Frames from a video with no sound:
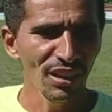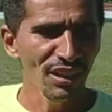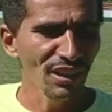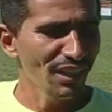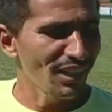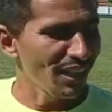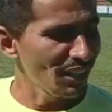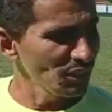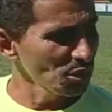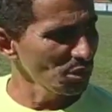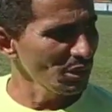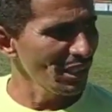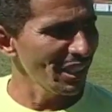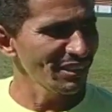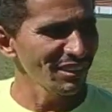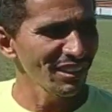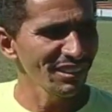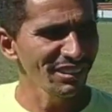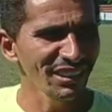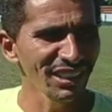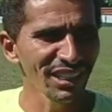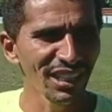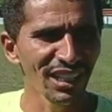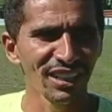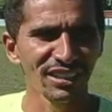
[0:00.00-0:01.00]
ajudar
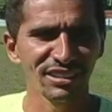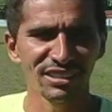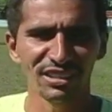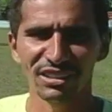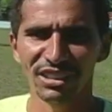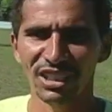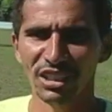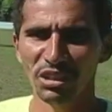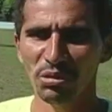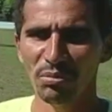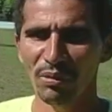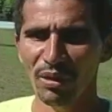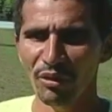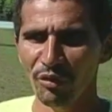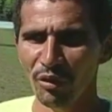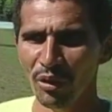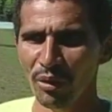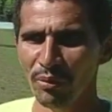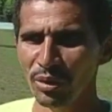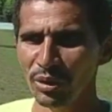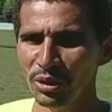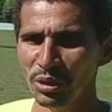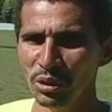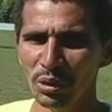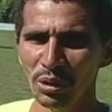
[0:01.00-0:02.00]
essas crianças, né, de uma
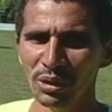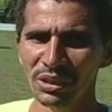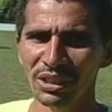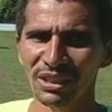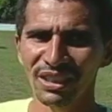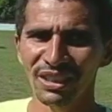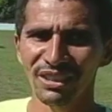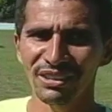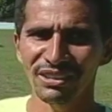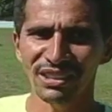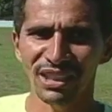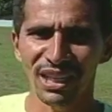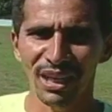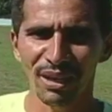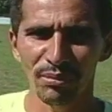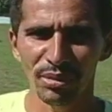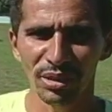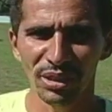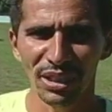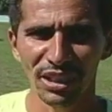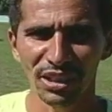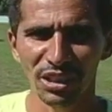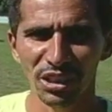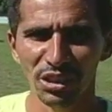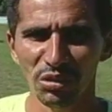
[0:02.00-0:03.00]
forma ou de outra, quem sabe
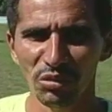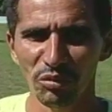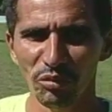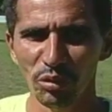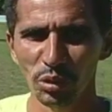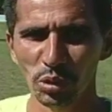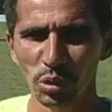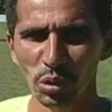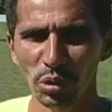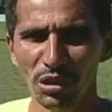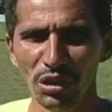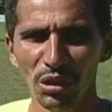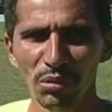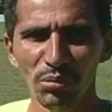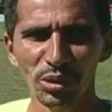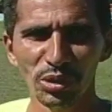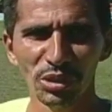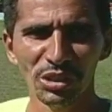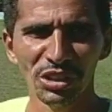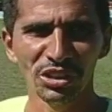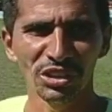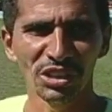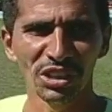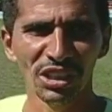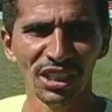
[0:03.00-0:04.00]
daqui no futuro não muito
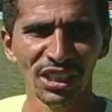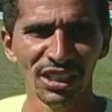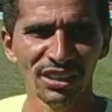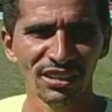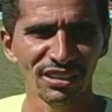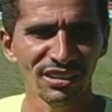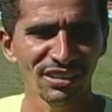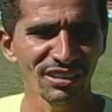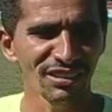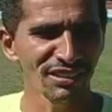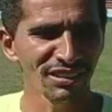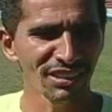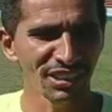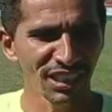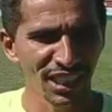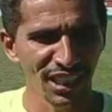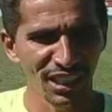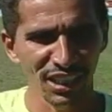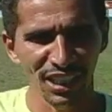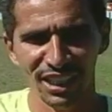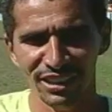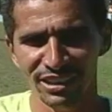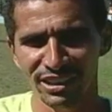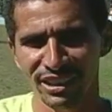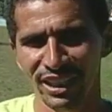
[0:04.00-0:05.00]
distante,
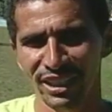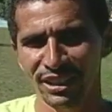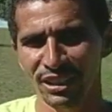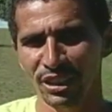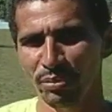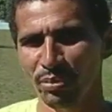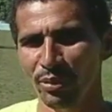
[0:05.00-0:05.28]
serem atletas